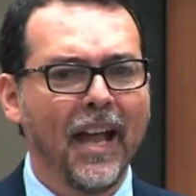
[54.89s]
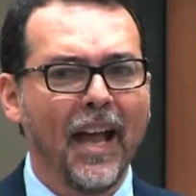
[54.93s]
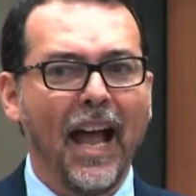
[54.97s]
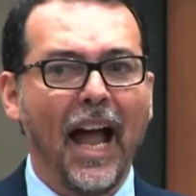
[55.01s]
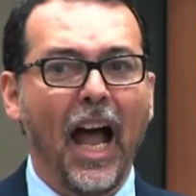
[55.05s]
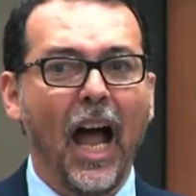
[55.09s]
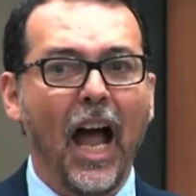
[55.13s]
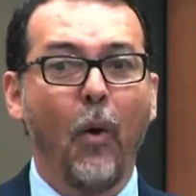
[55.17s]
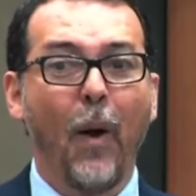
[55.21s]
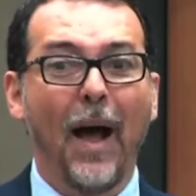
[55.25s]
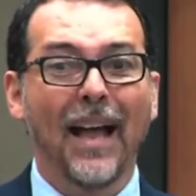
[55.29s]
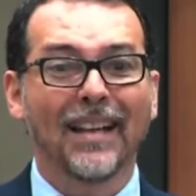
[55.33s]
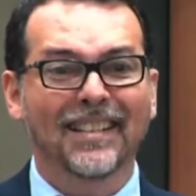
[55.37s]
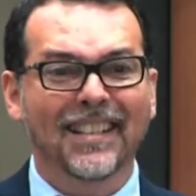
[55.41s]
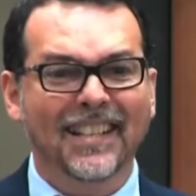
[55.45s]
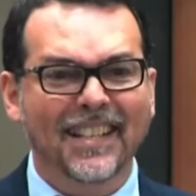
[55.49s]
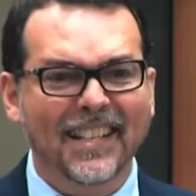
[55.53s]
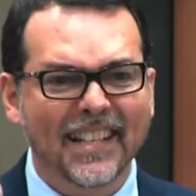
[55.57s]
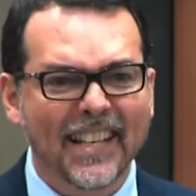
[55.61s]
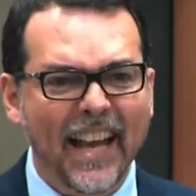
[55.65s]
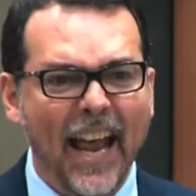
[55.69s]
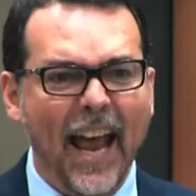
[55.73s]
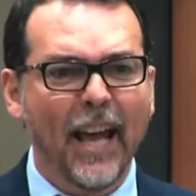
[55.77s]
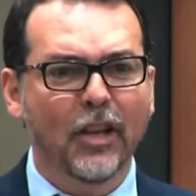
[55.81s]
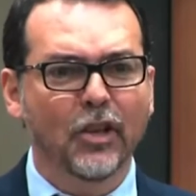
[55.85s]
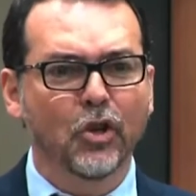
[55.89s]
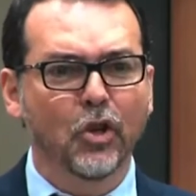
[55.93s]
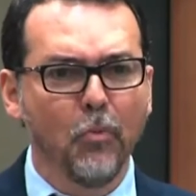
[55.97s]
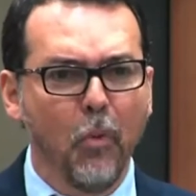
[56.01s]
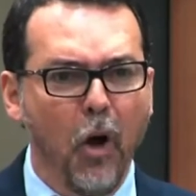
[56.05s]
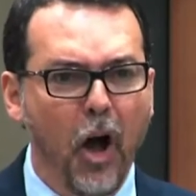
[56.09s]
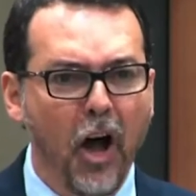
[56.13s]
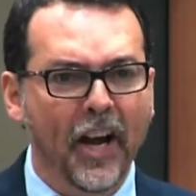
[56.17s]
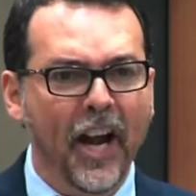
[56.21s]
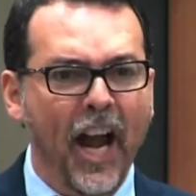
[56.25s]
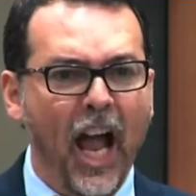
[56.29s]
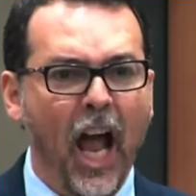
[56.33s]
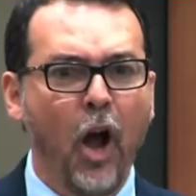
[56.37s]
ao assédio
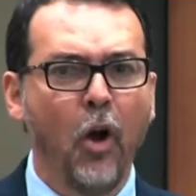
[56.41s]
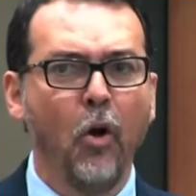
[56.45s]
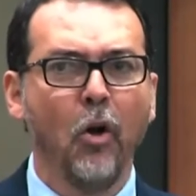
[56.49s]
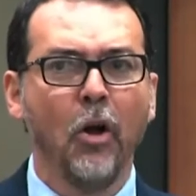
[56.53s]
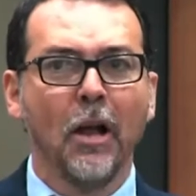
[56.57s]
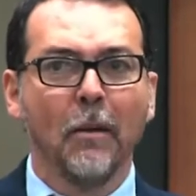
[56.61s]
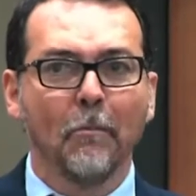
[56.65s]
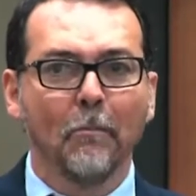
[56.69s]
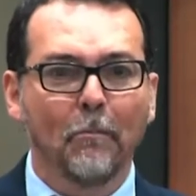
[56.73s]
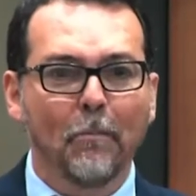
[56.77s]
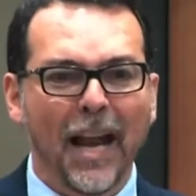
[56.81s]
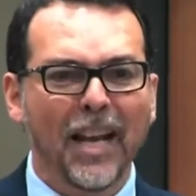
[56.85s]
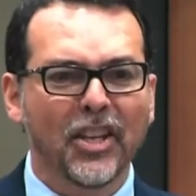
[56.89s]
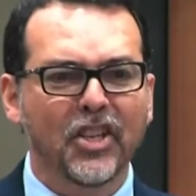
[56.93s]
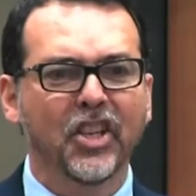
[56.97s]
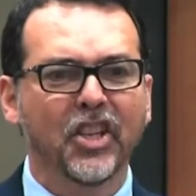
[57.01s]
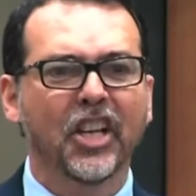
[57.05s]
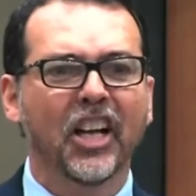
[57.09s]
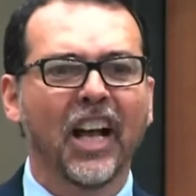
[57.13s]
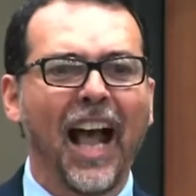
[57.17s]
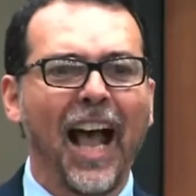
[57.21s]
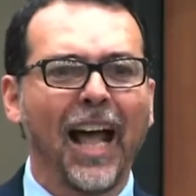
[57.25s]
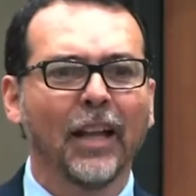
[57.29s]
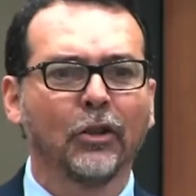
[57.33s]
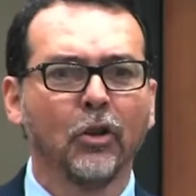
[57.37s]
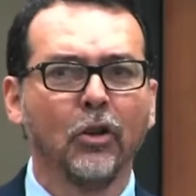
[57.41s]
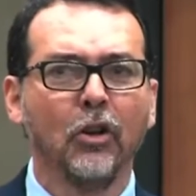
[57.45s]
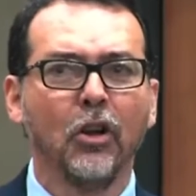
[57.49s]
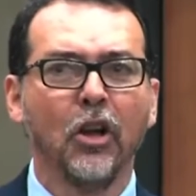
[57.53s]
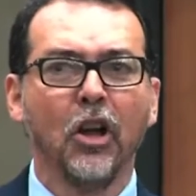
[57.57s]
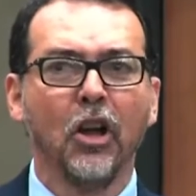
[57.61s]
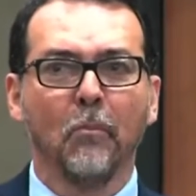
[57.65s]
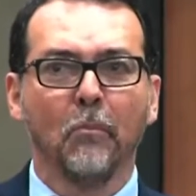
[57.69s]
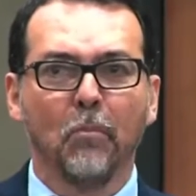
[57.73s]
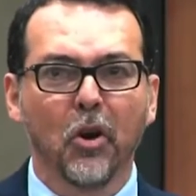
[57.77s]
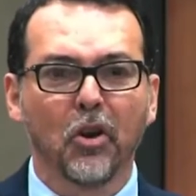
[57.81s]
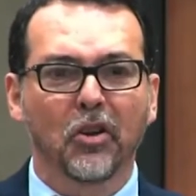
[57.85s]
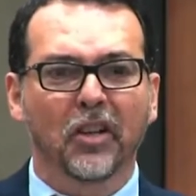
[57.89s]
moral praticado
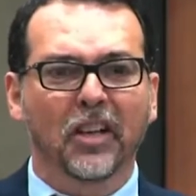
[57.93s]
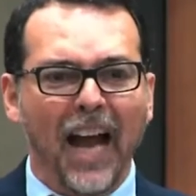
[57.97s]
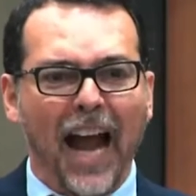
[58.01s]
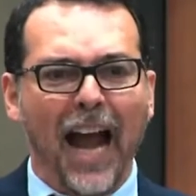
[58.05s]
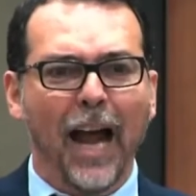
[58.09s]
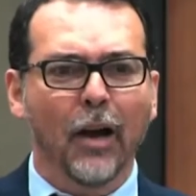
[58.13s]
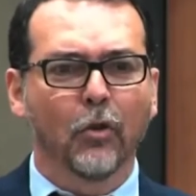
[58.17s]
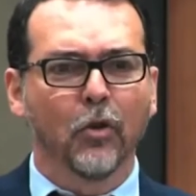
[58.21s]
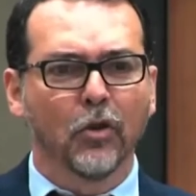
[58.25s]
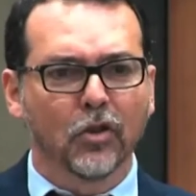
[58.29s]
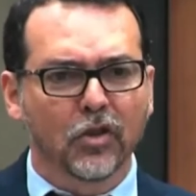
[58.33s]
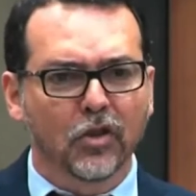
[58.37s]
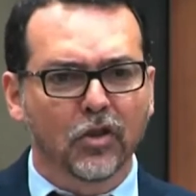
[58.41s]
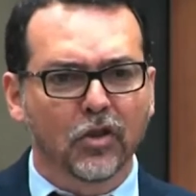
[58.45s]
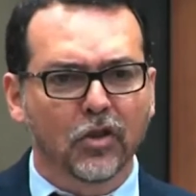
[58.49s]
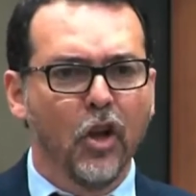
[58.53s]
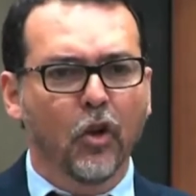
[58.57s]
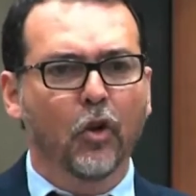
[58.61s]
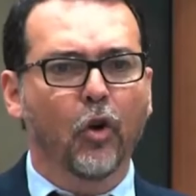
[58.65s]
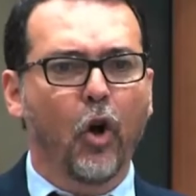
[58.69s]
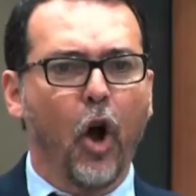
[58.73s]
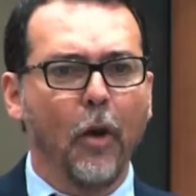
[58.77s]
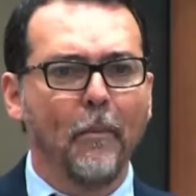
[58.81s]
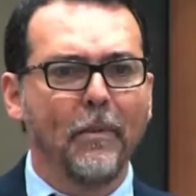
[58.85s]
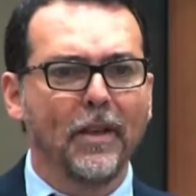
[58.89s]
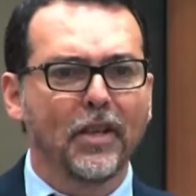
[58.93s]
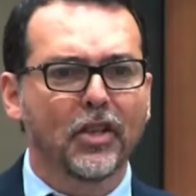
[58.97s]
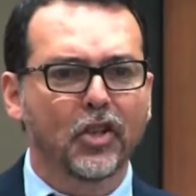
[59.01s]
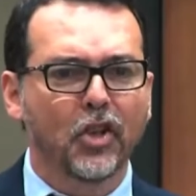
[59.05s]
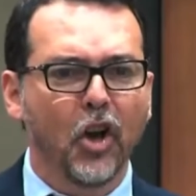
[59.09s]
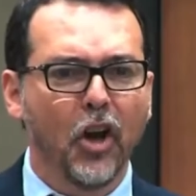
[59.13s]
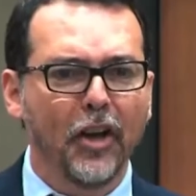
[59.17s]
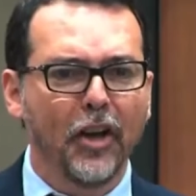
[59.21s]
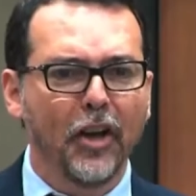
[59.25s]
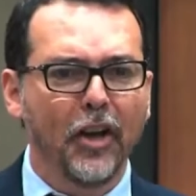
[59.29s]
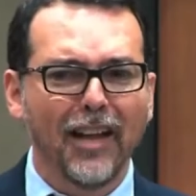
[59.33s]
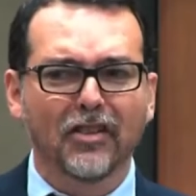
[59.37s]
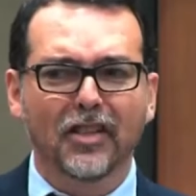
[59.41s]
por cargos
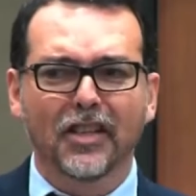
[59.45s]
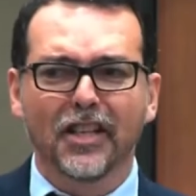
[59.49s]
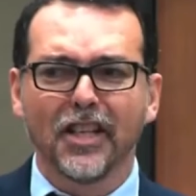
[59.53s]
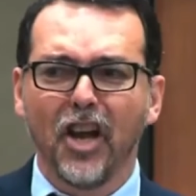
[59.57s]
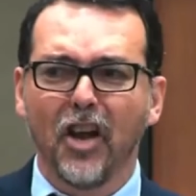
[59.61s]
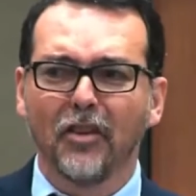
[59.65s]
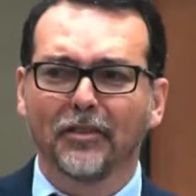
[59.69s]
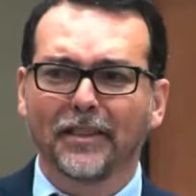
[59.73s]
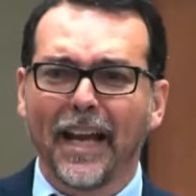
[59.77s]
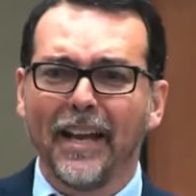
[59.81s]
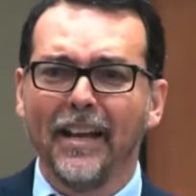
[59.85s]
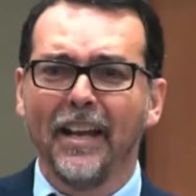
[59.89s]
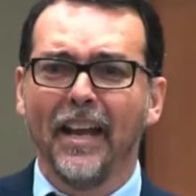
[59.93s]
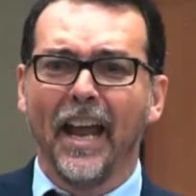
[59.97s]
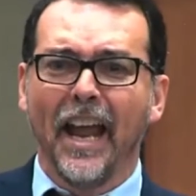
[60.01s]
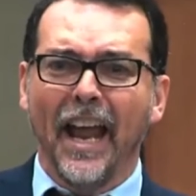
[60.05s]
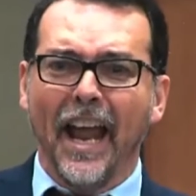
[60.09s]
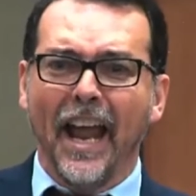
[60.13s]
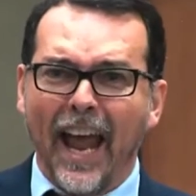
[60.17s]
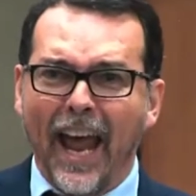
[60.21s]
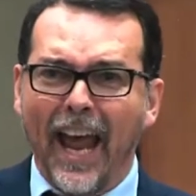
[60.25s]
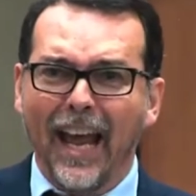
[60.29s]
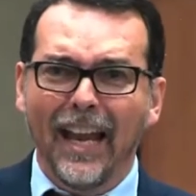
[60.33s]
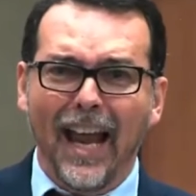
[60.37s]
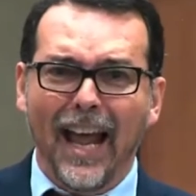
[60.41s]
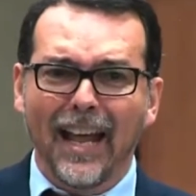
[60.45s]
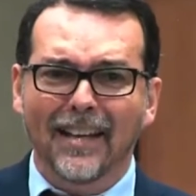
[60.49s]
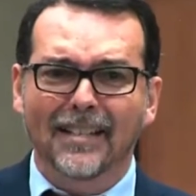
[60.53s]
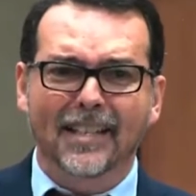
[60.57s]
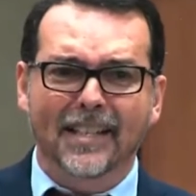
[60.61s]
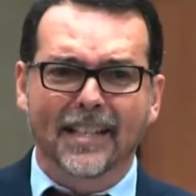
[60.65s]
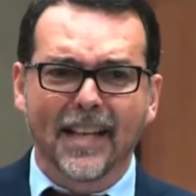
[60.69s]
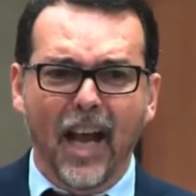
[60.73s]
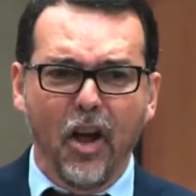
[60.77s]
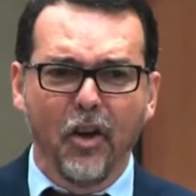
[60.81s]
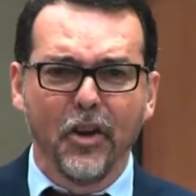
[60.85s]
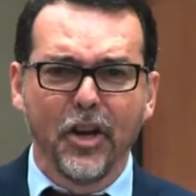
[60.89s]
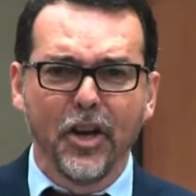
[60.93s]
comissionados que não têm
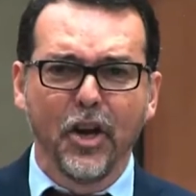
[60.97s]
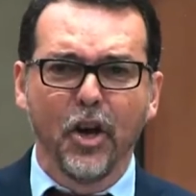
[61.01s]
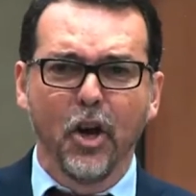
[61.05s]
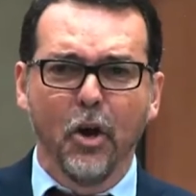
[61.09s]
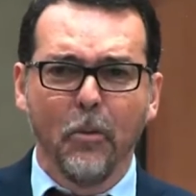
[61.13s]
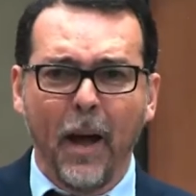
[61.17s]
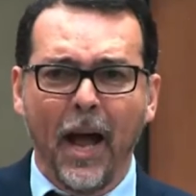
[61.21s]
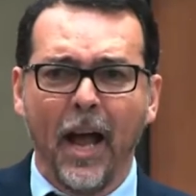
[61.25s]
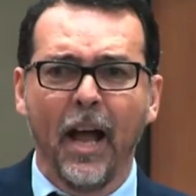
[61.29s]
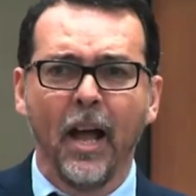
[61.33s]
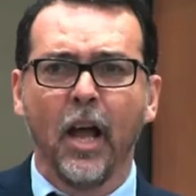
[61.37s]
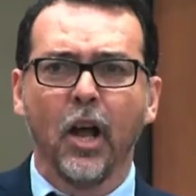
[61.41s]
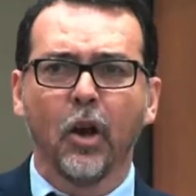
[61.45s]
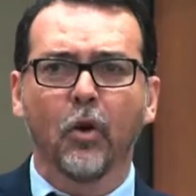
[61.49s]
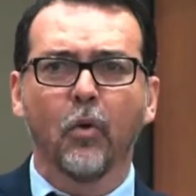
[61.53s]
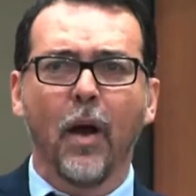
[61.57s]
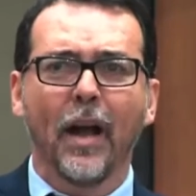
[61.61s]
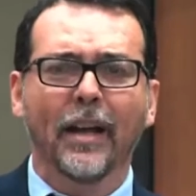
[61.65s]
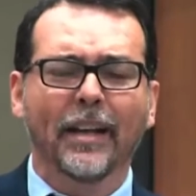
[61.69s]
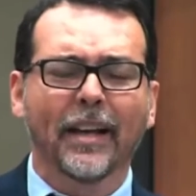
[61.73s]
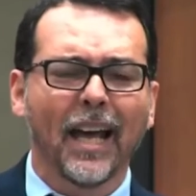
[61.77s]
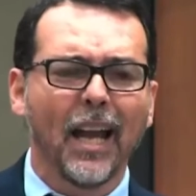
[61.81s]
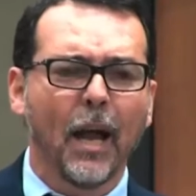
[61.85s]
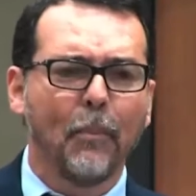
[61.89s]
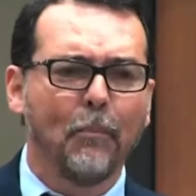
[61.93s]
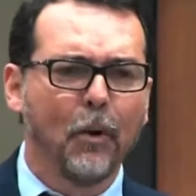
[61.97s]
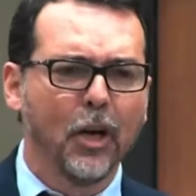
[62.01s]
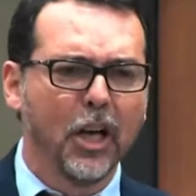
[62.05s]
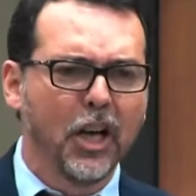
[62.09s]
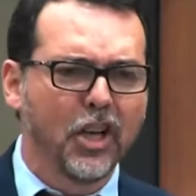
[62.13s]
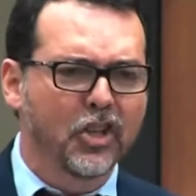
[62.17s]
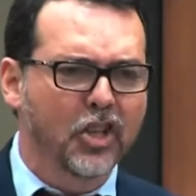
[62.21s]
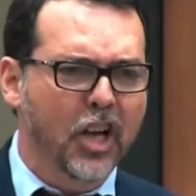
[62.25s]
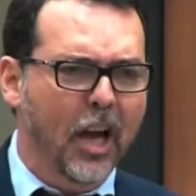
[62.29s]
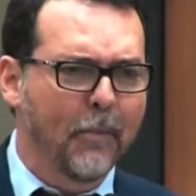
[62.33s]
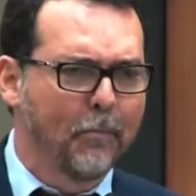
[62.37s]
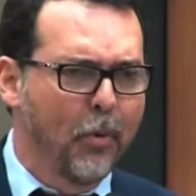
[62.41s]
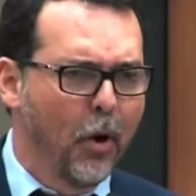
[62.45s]
relação nenhuma com aquela
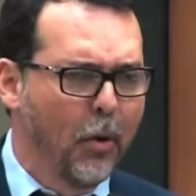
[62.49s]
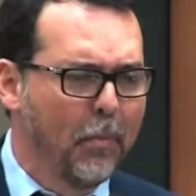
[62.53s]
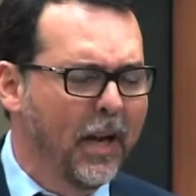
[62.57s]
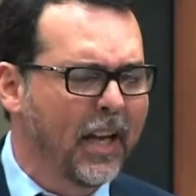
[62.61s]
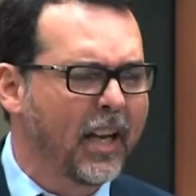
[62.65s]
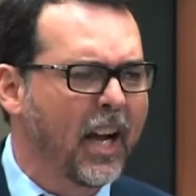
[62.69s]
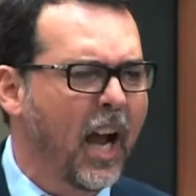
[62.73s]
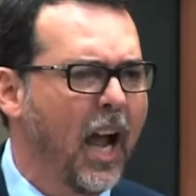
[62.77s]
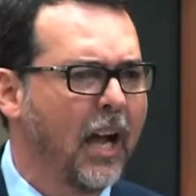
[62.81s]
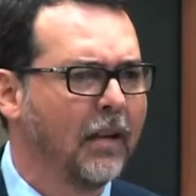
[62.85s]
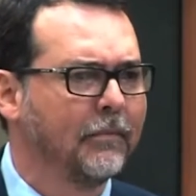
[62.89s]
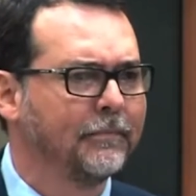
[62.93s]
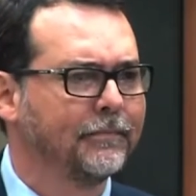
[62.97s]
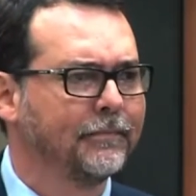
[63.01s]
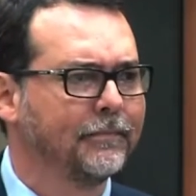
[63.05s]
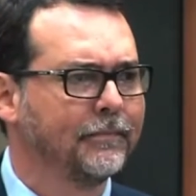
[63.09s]
política pública.